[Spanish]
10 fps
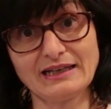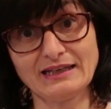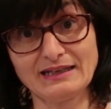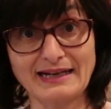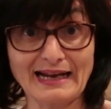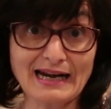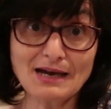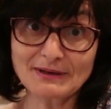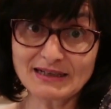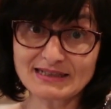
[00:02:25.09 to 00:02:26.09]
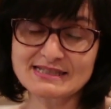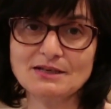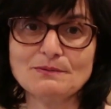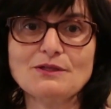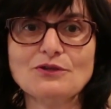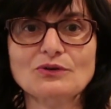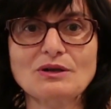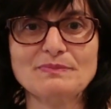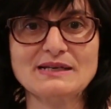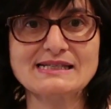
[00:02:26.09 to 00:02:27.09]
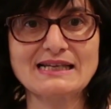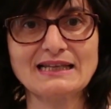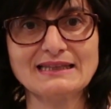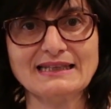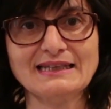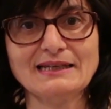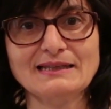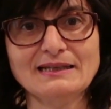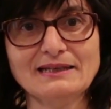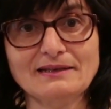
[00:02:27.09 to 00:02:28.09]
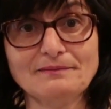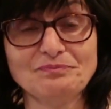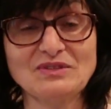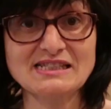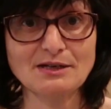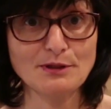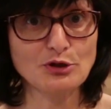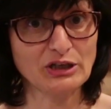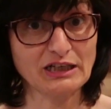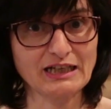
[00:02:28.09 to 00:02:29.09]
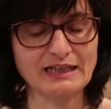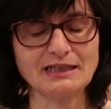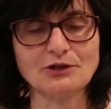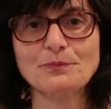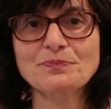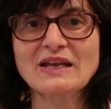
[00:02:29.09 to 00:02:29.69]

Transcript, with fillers: eh, regalaba el servicio a una empresa de, servicios energéticos.